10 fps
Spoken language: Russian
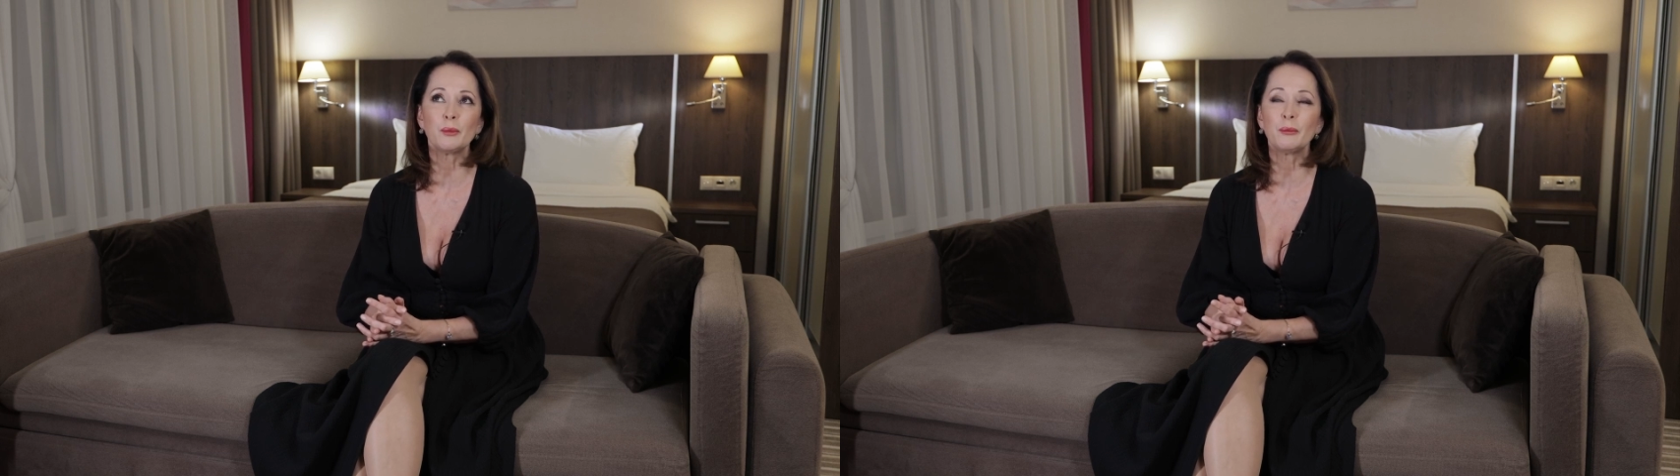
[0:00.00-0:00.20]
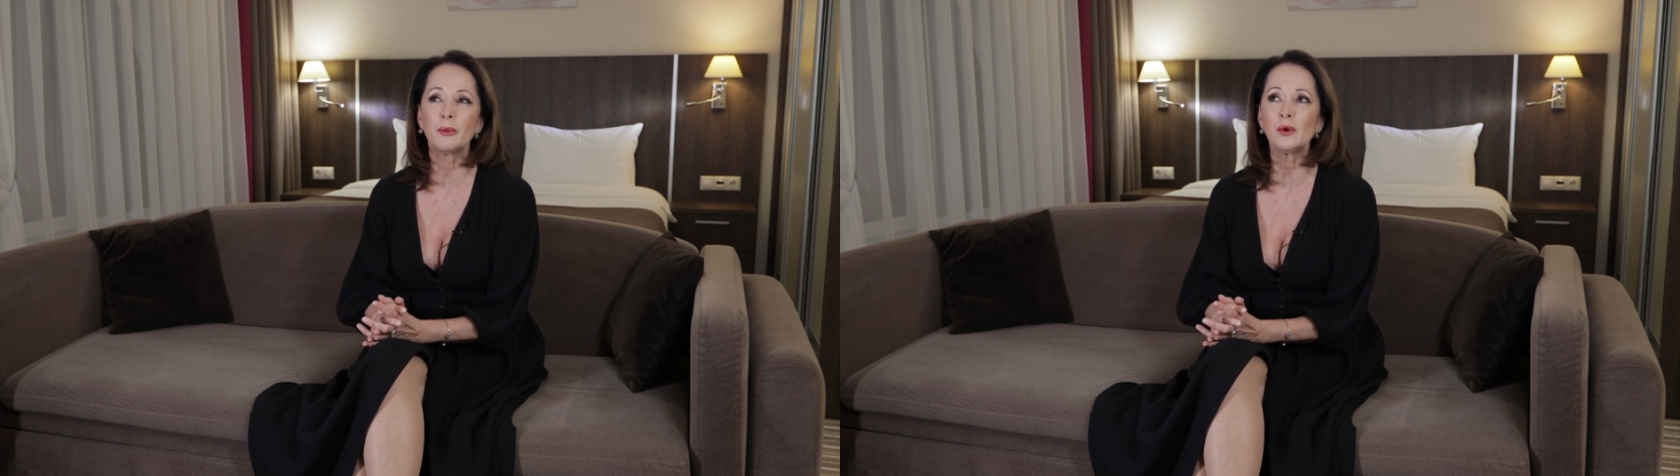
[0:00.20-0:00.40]

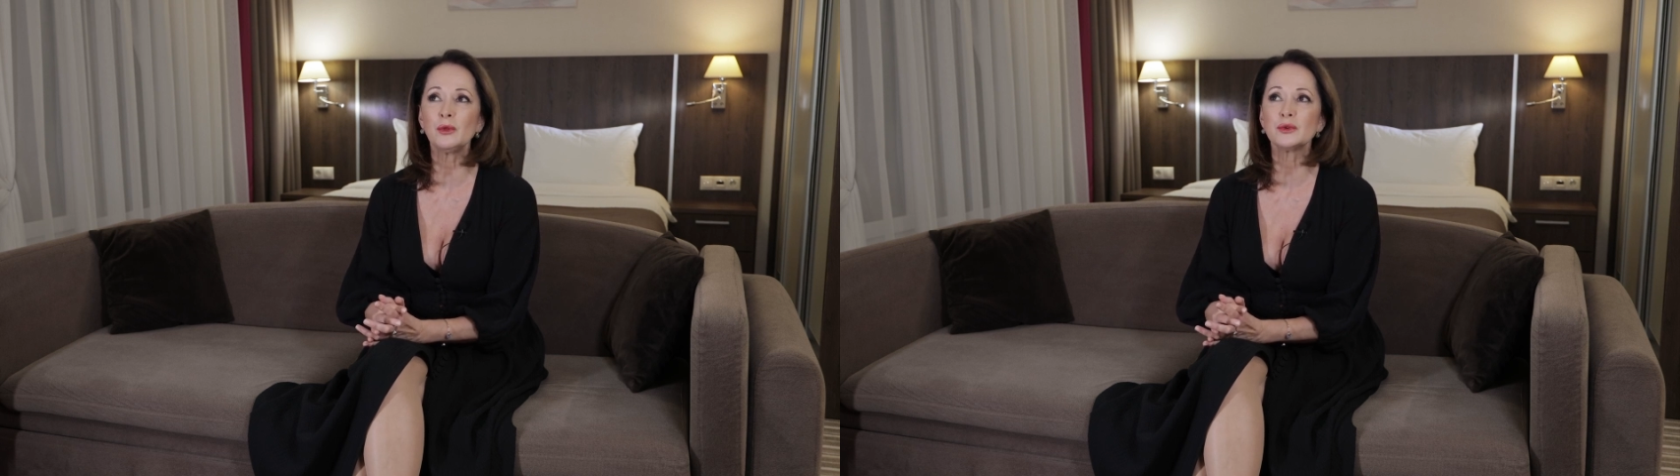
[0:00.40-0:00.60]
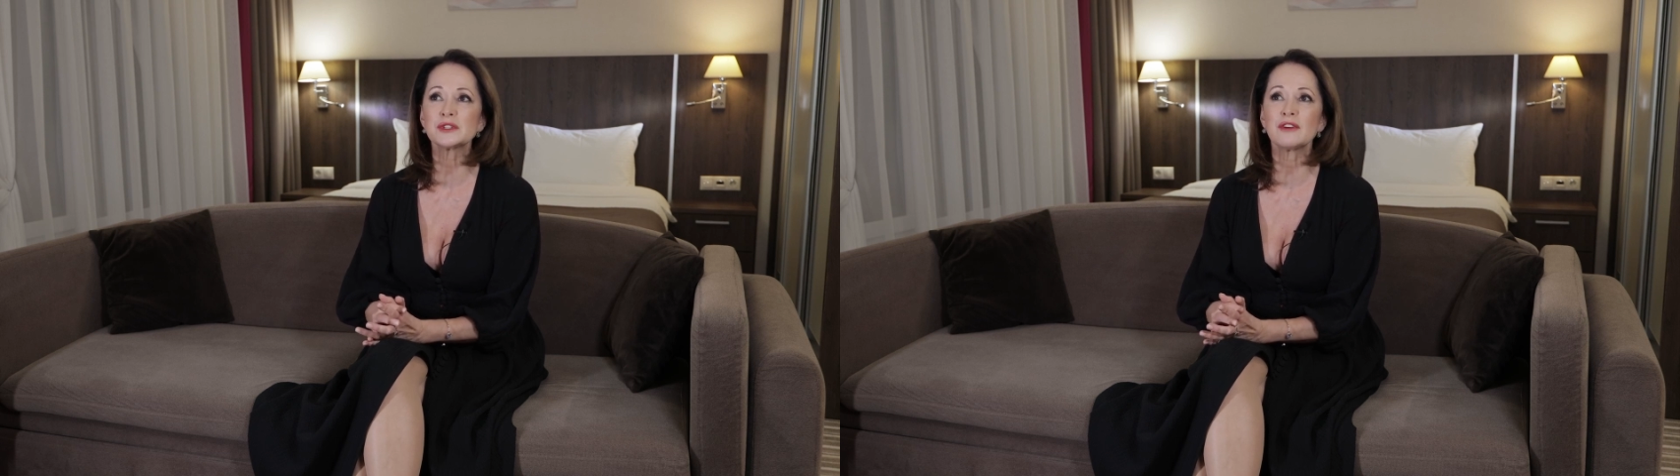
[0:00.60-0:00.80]

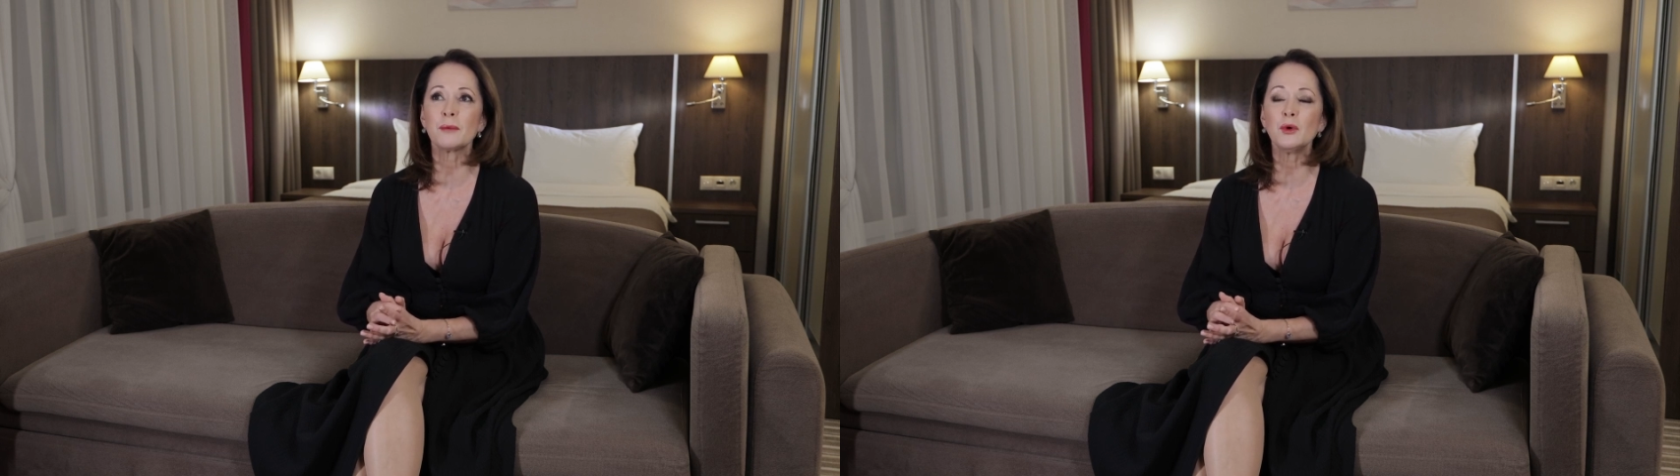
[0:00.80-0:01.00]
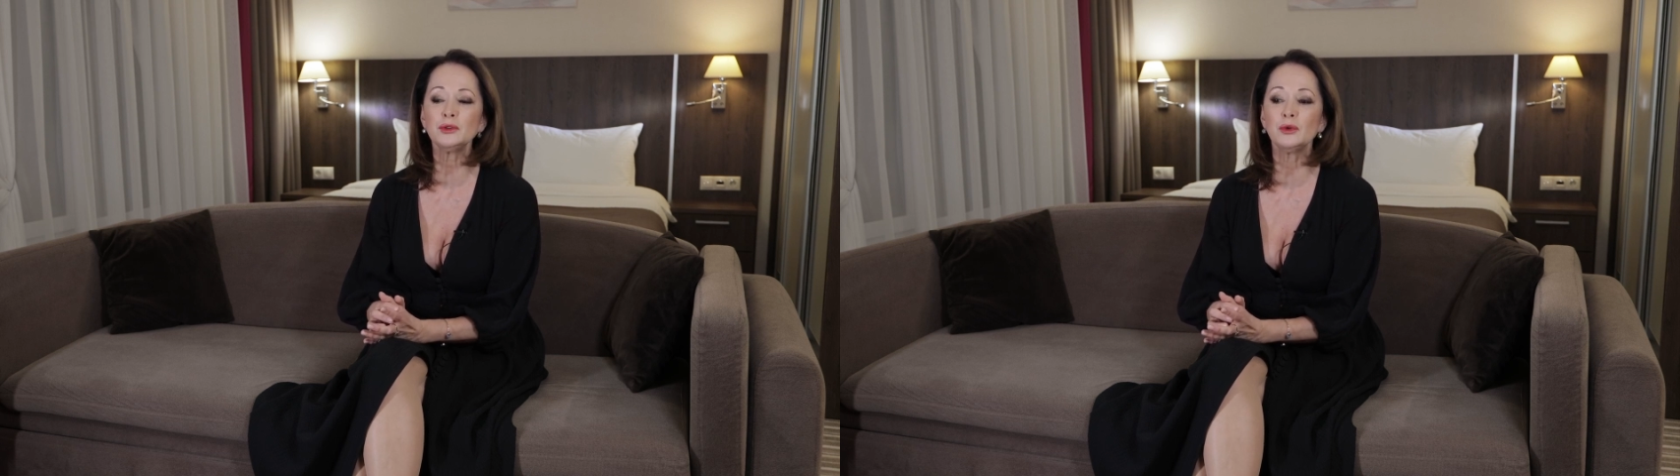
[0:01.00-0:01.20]
полную
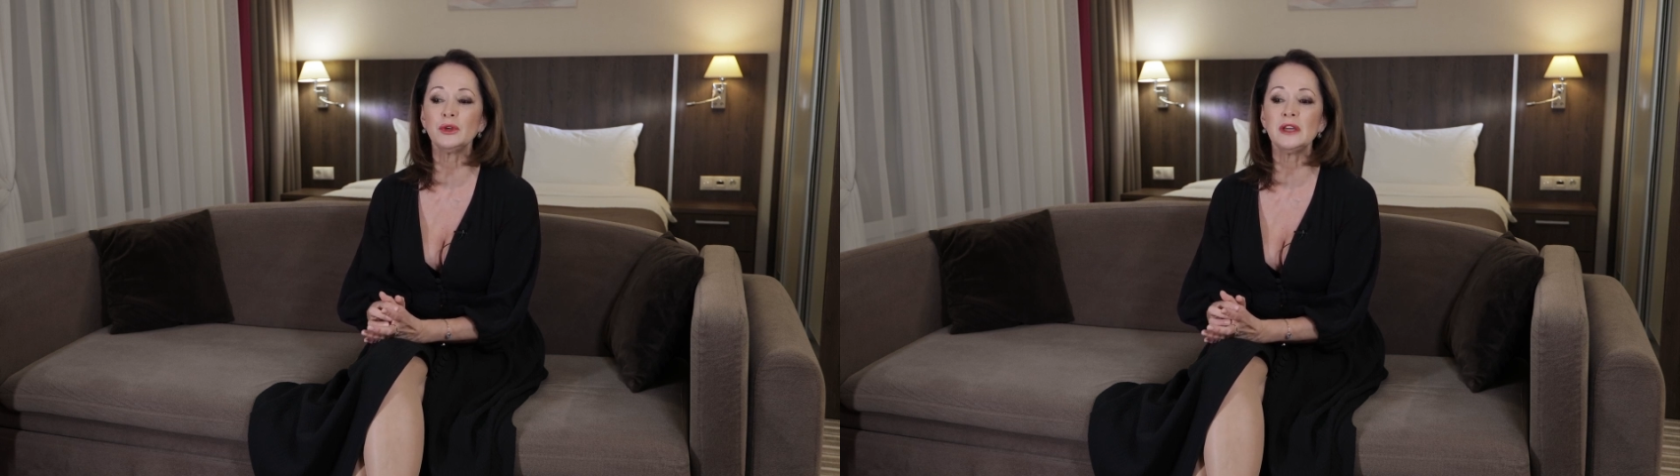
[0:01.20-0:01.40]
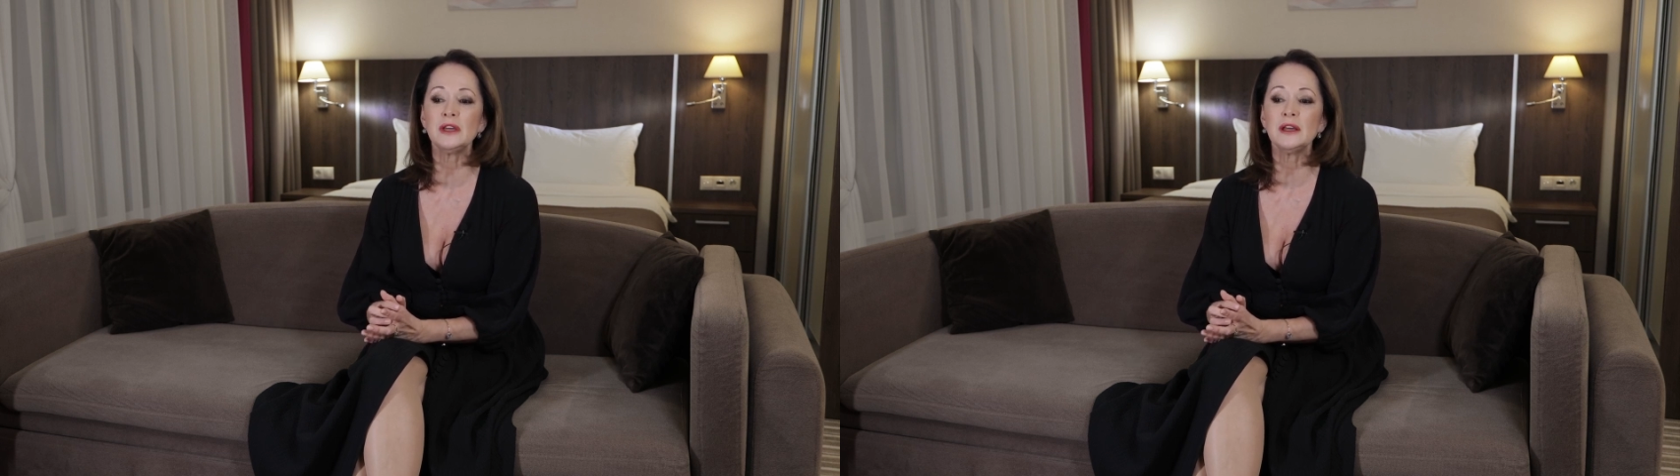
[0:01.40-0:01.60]
свободу
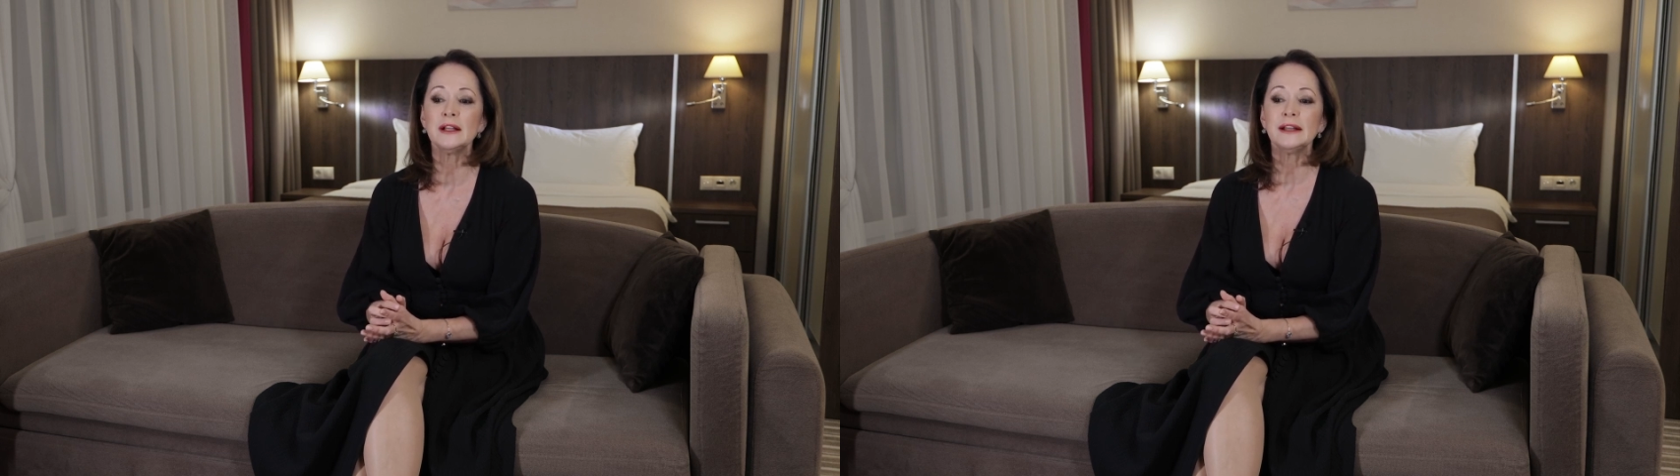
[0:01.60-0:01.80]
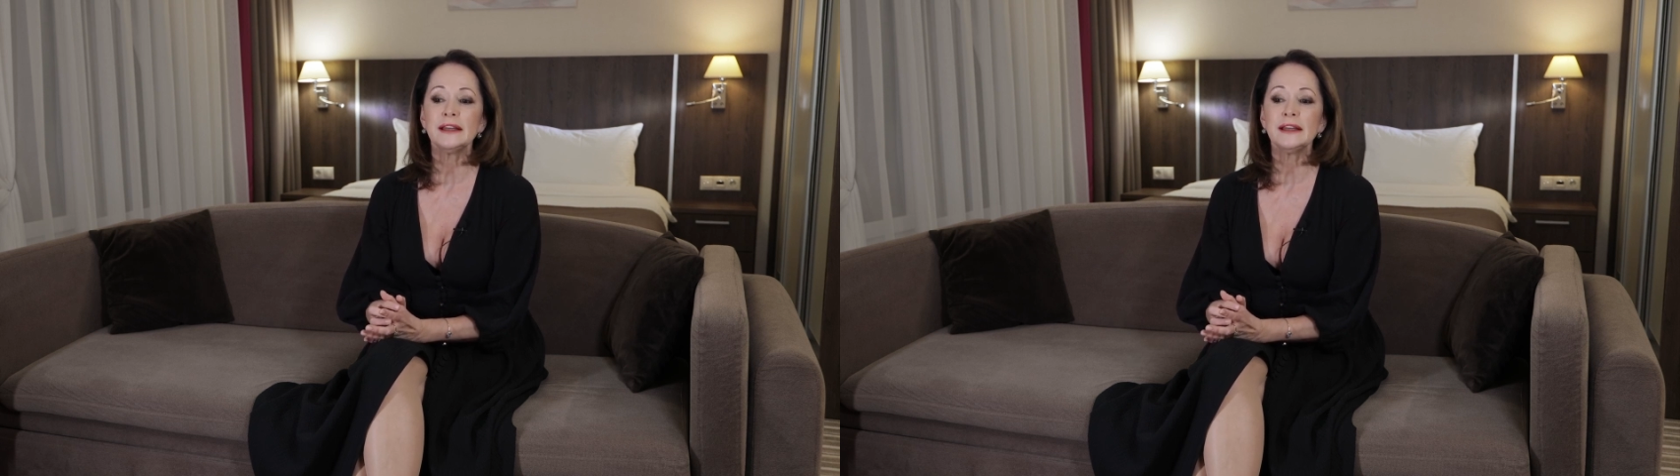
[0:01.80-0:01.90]
и